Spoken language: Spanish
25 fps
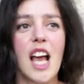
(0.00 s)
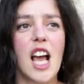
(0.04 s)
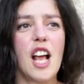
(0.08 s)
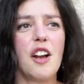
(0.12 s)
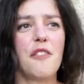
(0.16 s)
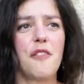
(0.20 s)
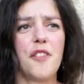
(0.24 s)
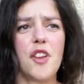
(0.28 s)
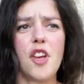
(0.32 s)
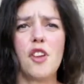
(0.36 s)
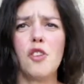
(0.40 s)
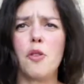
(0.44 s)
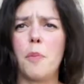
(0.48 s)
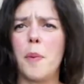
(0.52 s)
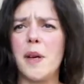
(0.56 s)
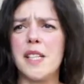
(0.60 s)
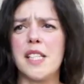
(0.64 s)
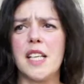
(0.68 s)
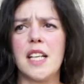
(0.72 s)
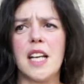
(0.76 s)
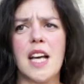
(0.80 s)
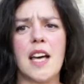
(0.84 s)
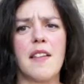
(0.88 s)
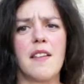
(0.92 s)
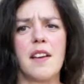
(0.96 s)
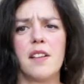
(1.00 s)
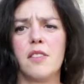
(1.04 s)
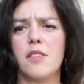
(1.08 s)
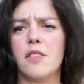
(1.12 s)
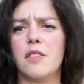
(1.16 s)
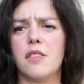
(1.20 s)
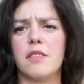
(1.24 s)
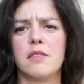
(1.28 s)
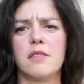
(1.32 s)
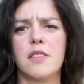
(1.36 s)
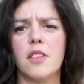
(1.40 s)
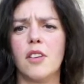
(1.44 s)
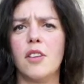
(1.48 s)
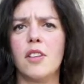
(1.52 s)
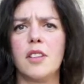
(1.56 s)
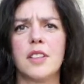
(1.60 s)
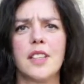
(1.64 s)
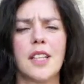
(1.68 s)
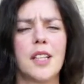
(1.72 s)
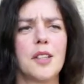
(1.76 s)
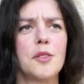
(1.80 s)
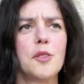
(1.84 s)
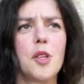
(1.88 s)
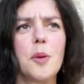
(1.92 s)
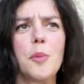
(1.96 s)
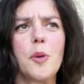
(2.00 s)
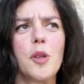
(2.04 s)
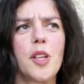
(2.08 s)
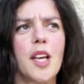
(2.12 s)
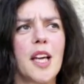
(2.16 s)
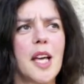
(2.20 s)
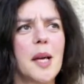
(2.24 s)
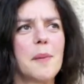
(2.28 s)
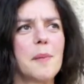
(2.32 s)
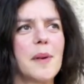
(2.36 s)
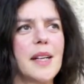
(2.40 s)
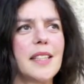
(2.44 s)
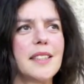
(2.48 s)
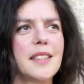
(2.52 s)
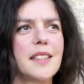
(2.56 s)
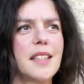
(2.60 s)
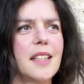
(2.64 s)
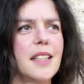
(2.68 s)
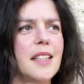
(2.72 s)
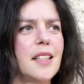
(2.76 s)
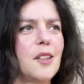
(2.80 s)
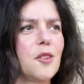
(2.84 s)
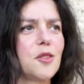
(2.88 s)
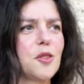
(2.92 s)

El frío no pasa nada, no, no, no porque además eh,